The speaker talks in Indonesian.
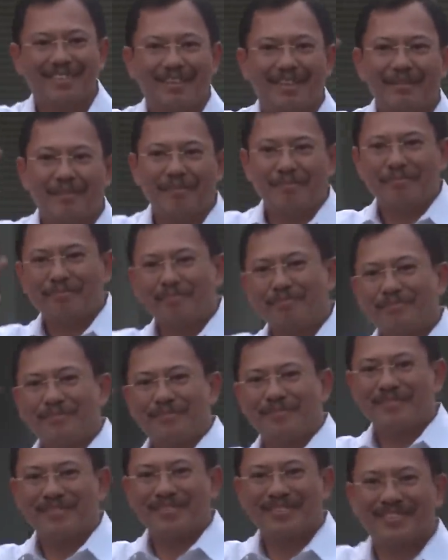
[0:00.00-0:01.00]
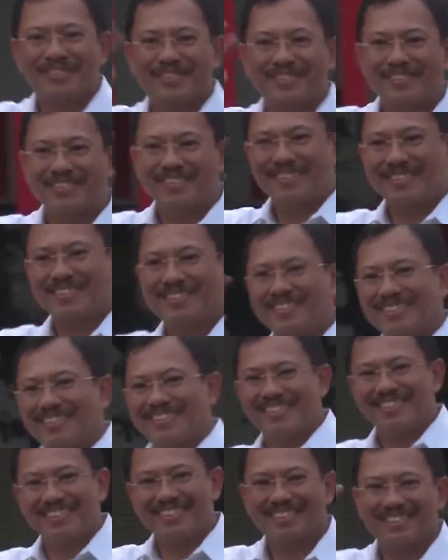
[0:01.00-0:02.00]
Kompas.com,
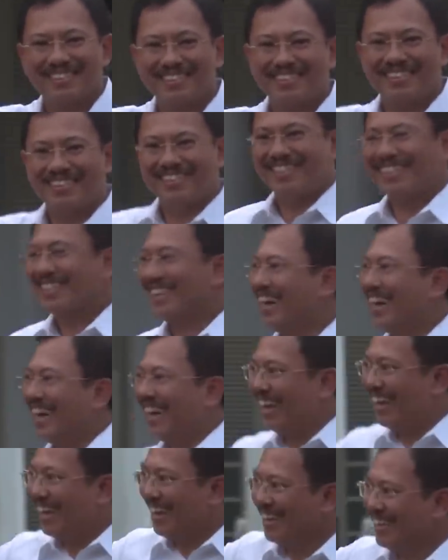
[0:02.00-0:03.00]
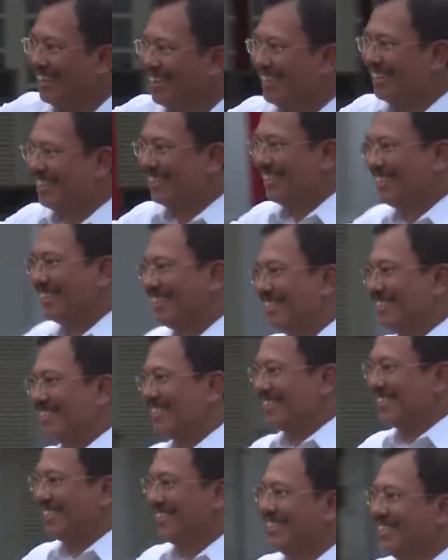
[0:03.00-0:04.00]
Ikatan Dokter Indonesia atau IDI
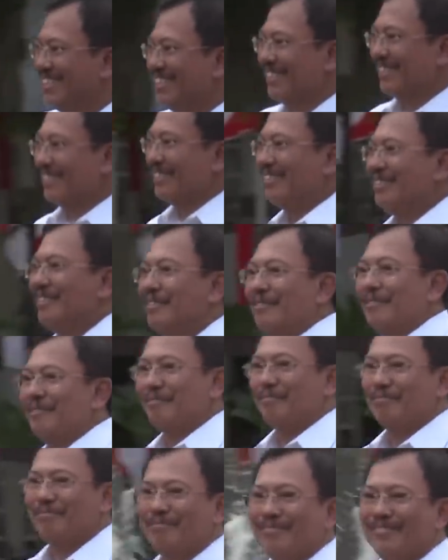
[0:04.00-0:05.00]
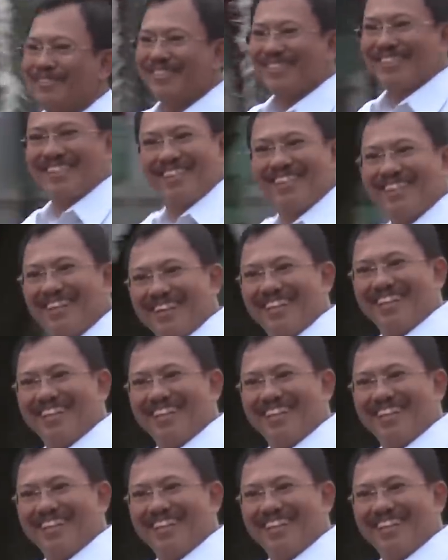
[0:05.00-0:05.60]
akhirnya buka suara terkait